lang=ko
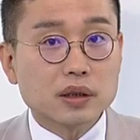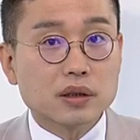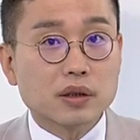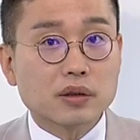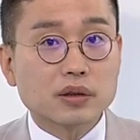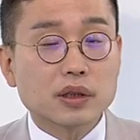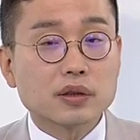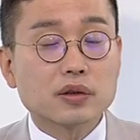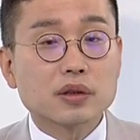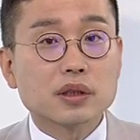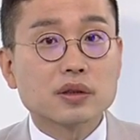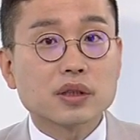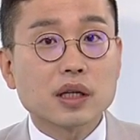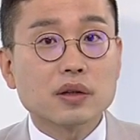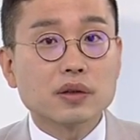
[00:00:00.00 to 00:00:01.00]
그
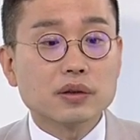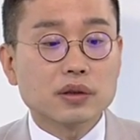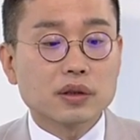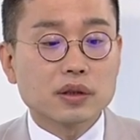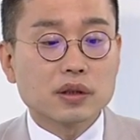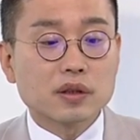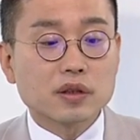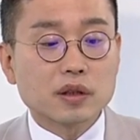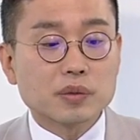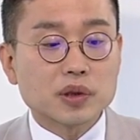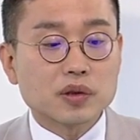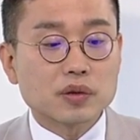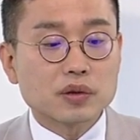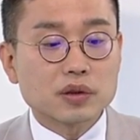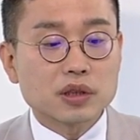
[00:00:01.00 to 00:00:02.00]
역사적인 사건들이
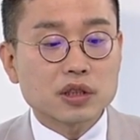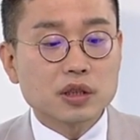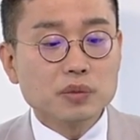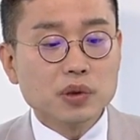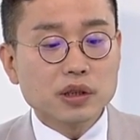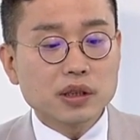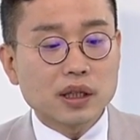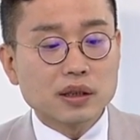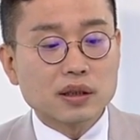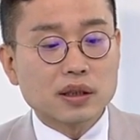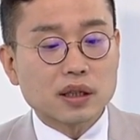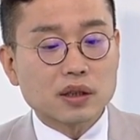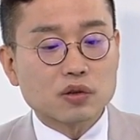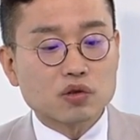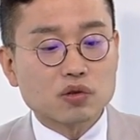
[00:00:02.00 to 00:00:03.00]
일어나면서 이제 실물단이
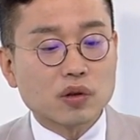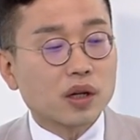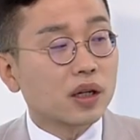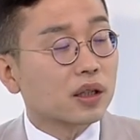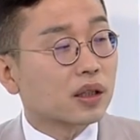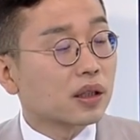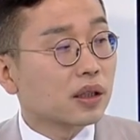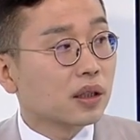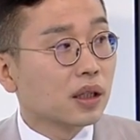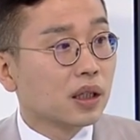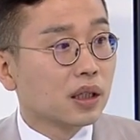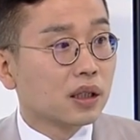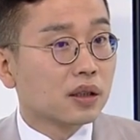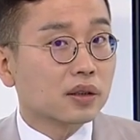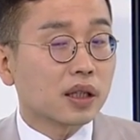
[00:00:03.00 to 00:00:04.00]
되게 중요하게
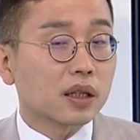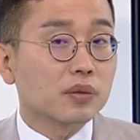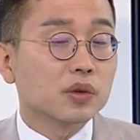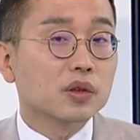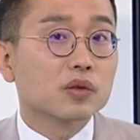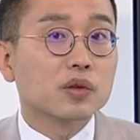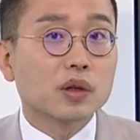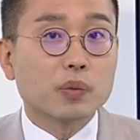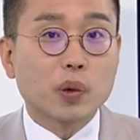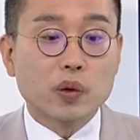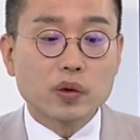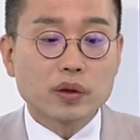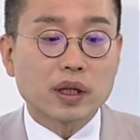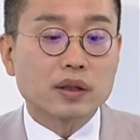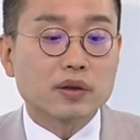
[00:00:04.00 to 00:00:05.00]
사람들이 눈에
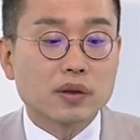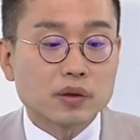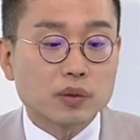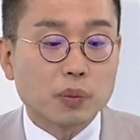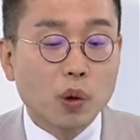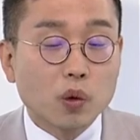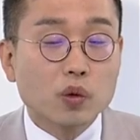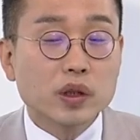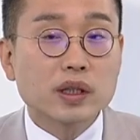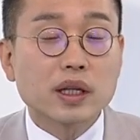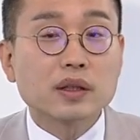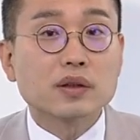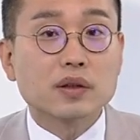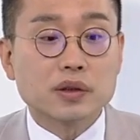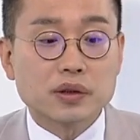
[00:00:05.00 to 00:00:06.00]
보였다는 거죠. 보고
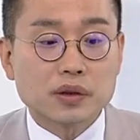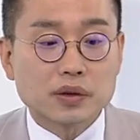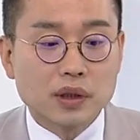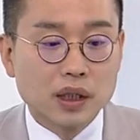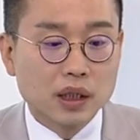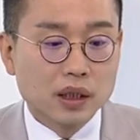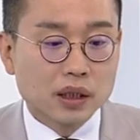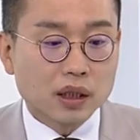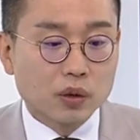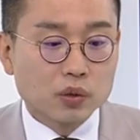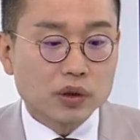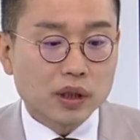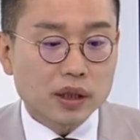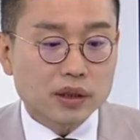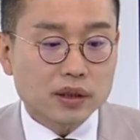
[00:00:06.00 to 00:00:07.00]
있다는 거죠. 그러니까
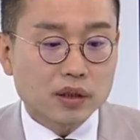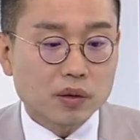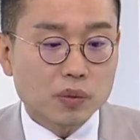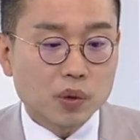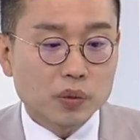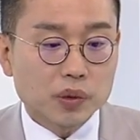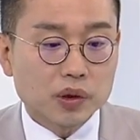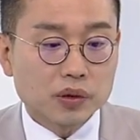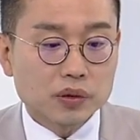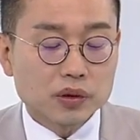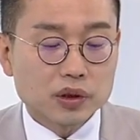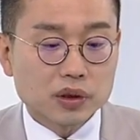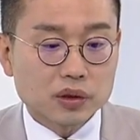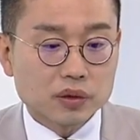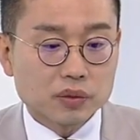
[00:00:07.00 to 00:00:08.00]
우리나라 시장
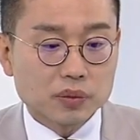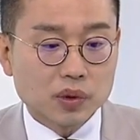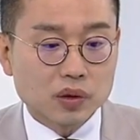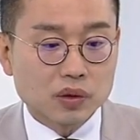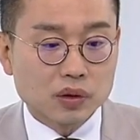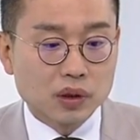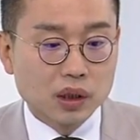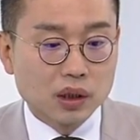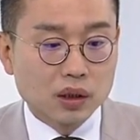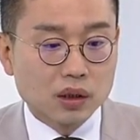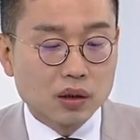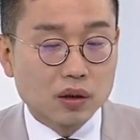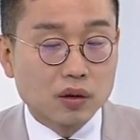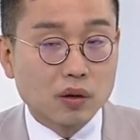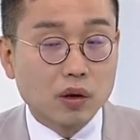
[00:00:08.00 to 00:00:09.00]
보면 지금 뭐
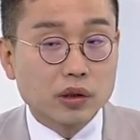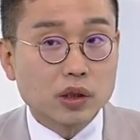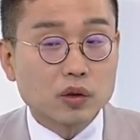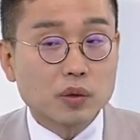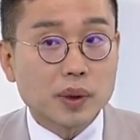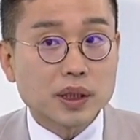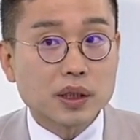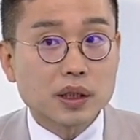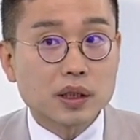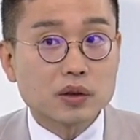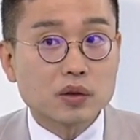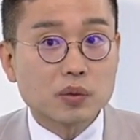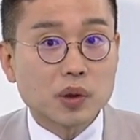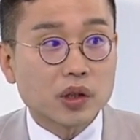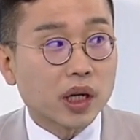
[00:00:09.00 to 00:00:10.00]
어, 어제도
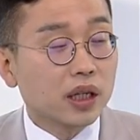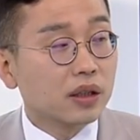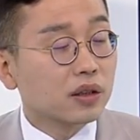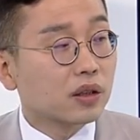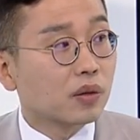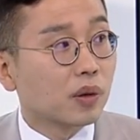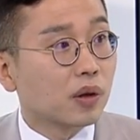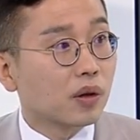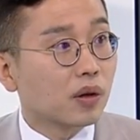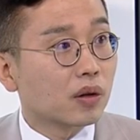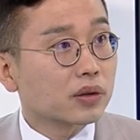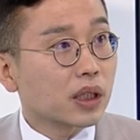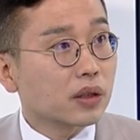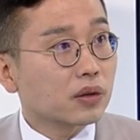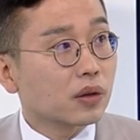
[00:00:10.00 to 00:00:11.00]
마찬가지로 뭐 개인들이 뭐
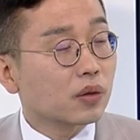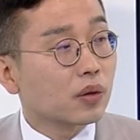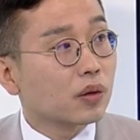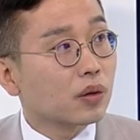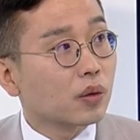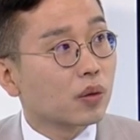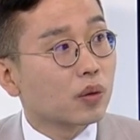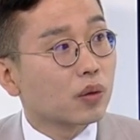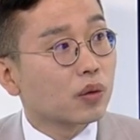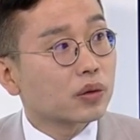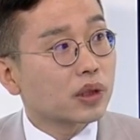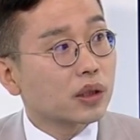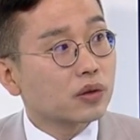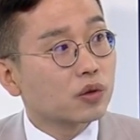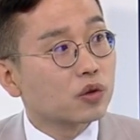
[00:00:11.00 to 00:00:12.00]
사천억,
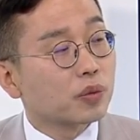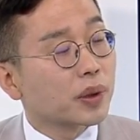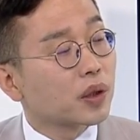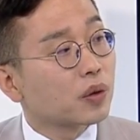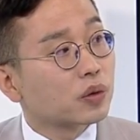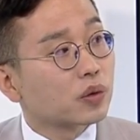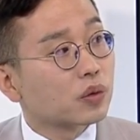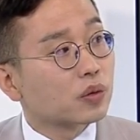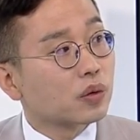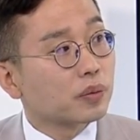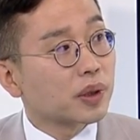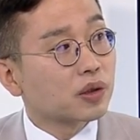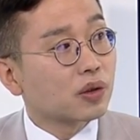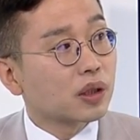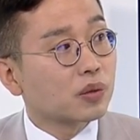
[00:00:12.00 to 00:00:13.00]
사천구백억 정도
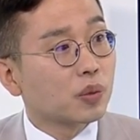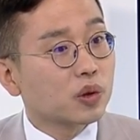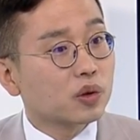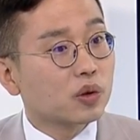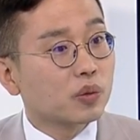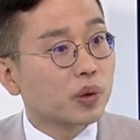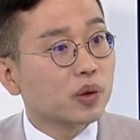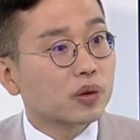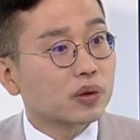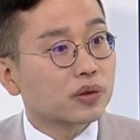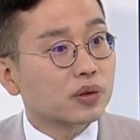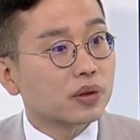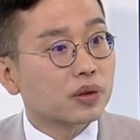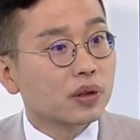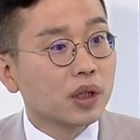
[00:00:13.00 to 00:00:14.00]
매수하는 모습을
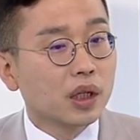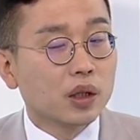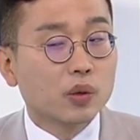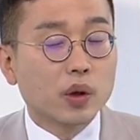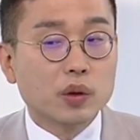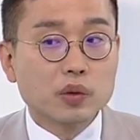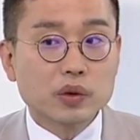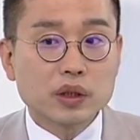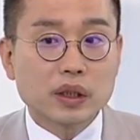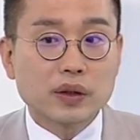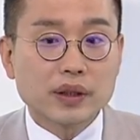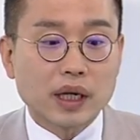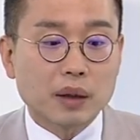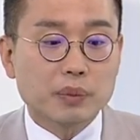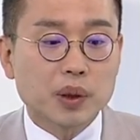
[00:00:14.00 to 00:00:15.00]
보여줬어요. 음. 외국인
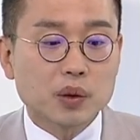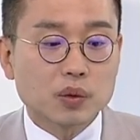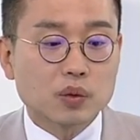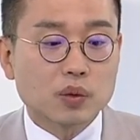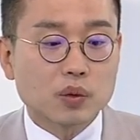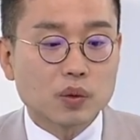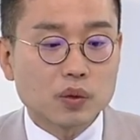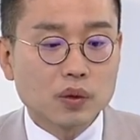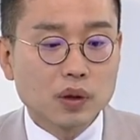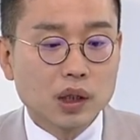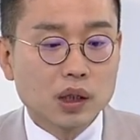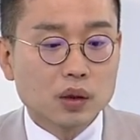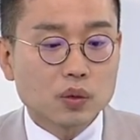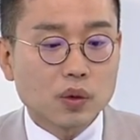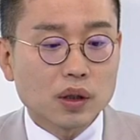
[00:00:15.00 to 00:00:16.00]
기관 양매도 들어오고
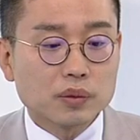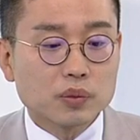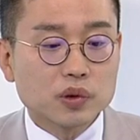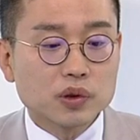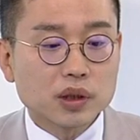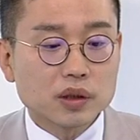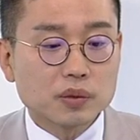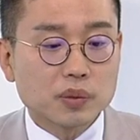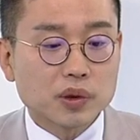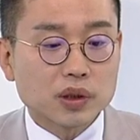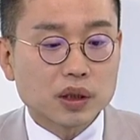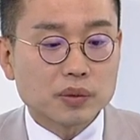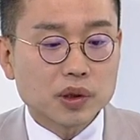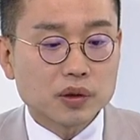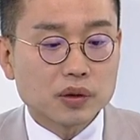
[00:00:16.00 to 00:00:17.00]
또한 문제는
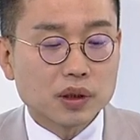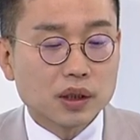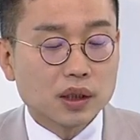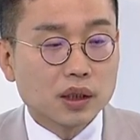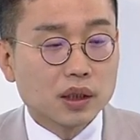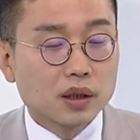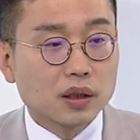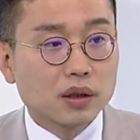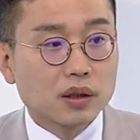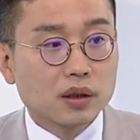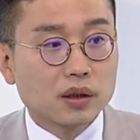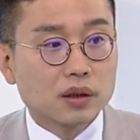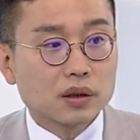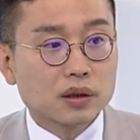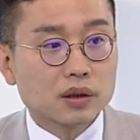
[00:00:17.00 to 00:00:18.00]
뭐냐면
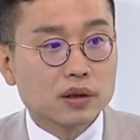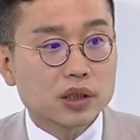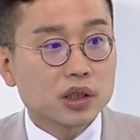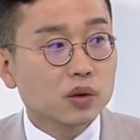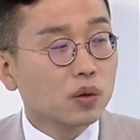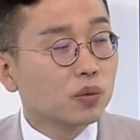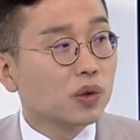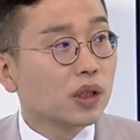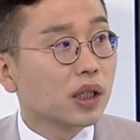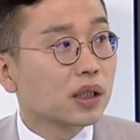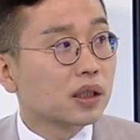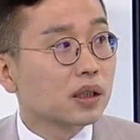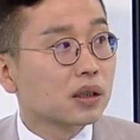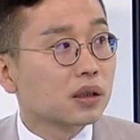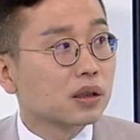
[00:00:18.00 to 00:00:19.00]
어, 그 신용
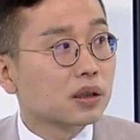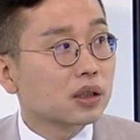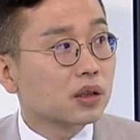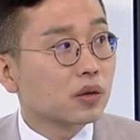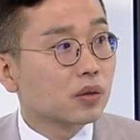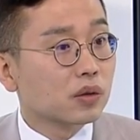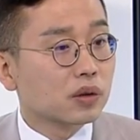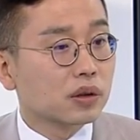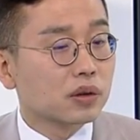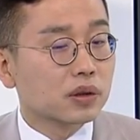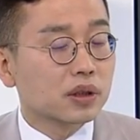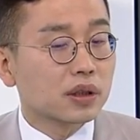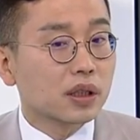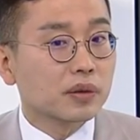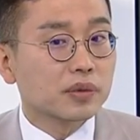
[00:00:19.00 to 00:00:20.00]
물량이, 신용
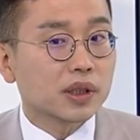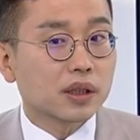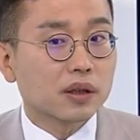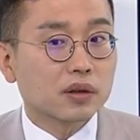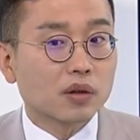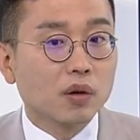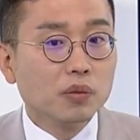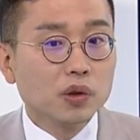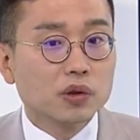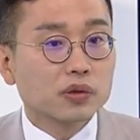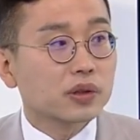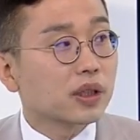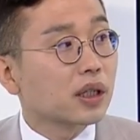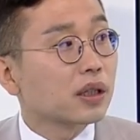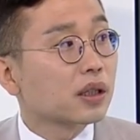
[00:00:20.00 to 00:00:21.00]
그 증감세가 너무
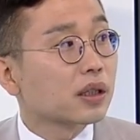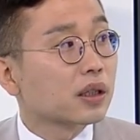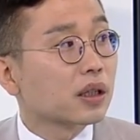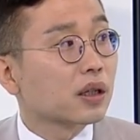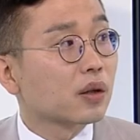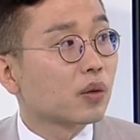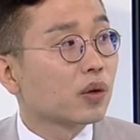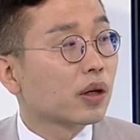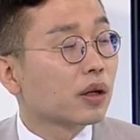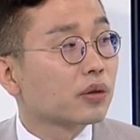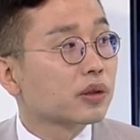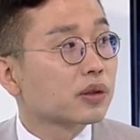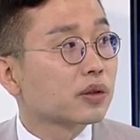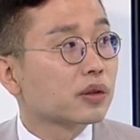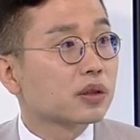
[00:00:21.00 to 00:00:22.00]
세게
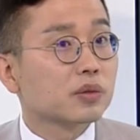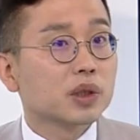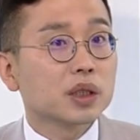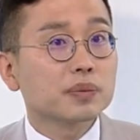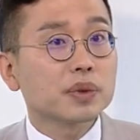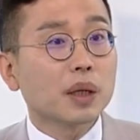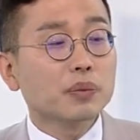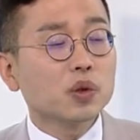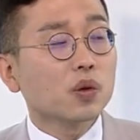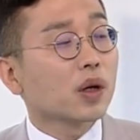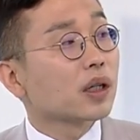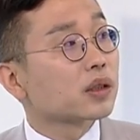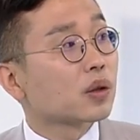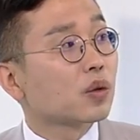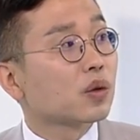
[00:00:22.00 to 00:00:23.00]
올라가고 있어요. 지금 어.
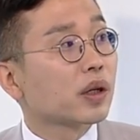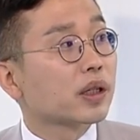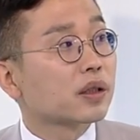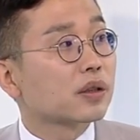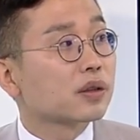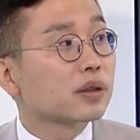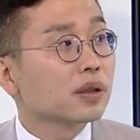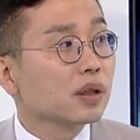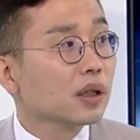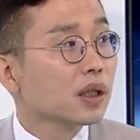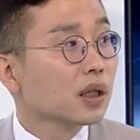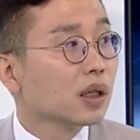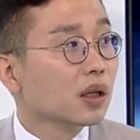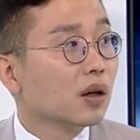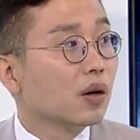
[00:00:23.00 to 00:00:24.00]
십삼조까지 올라와 있거든요.
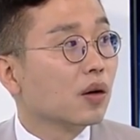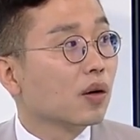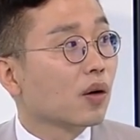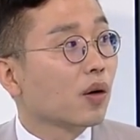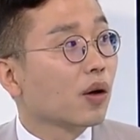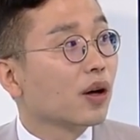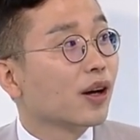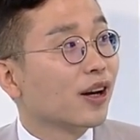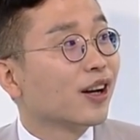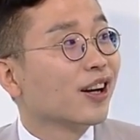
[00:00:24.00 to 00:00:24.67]
그래요. 어, 네.